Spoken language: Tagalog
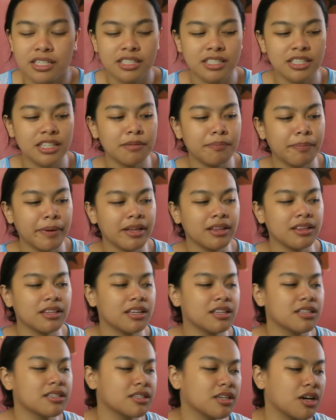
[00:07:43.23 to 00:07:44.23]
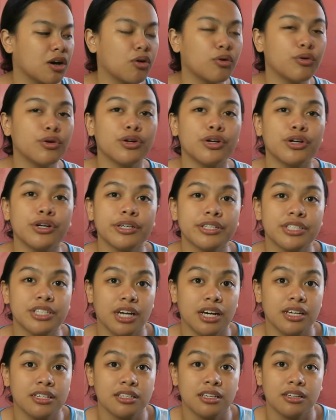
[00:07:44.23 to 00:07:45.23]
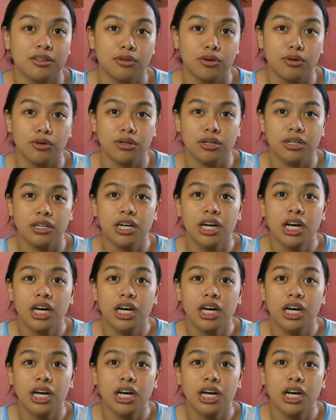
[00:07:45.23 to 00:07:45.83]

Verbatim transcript: Kasi depende yan sa owner tsaka sa dog.